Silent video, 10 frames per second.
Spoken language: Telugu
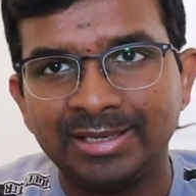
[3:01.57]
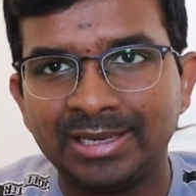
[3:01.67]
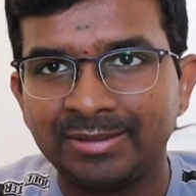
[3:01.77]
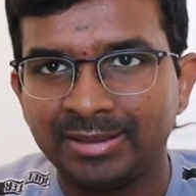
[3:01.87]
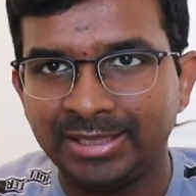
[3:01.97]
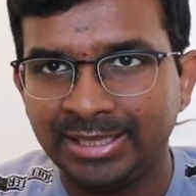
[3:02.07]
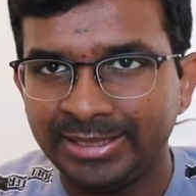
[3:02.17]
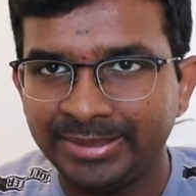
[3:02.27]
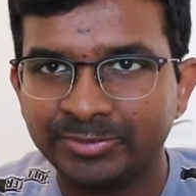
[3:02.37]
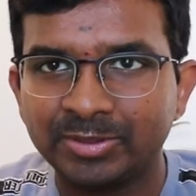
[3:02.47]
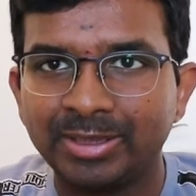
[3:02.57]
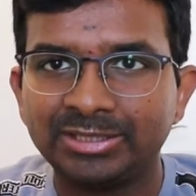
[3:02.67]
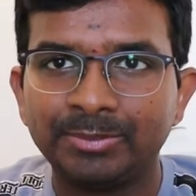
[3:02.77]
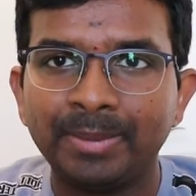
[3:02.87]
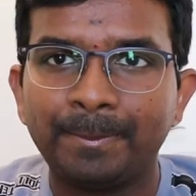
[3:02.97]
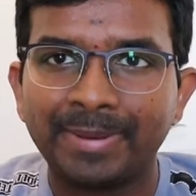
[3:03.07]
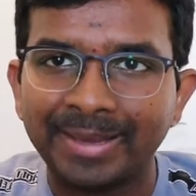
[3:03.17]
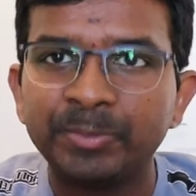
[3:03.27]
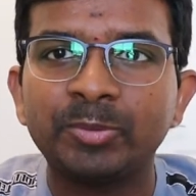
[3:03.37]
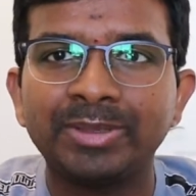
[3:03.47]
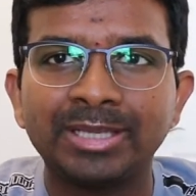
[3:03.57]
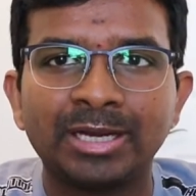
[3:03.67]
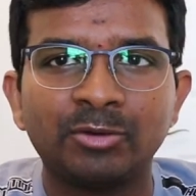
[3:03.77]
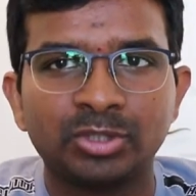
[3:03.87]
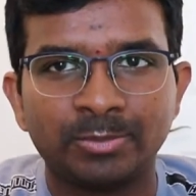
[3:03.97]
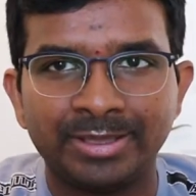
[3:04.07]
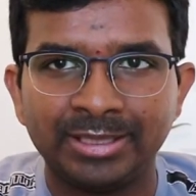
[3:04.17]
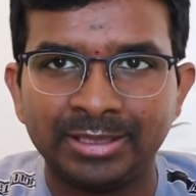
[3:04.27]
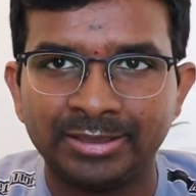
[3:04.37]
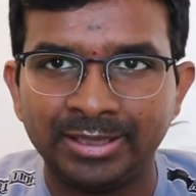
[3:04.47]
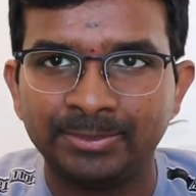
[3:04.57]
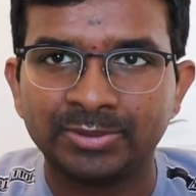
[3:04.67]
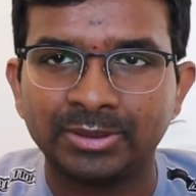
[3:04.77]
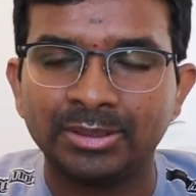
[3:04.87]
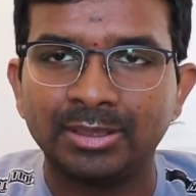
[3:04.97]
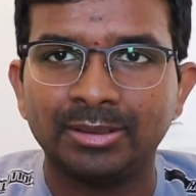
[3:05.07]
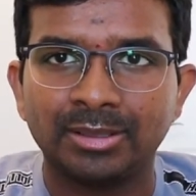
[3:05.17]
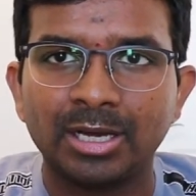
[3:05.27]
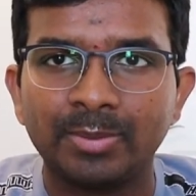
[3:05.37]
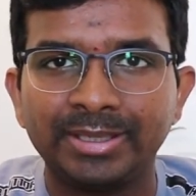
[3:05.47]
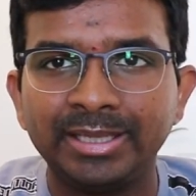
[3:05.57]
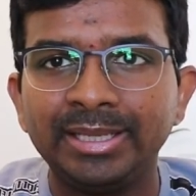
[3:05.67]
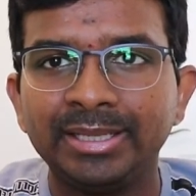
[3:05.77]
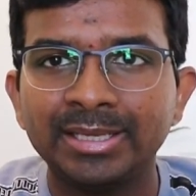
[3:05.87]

వీళ్ళ ఈ టీమ్స్కి మాత్రమే ప్రైమ్ స్పిన్నర్ అవసరమయ్యే టీమ్స్ కాబట్టి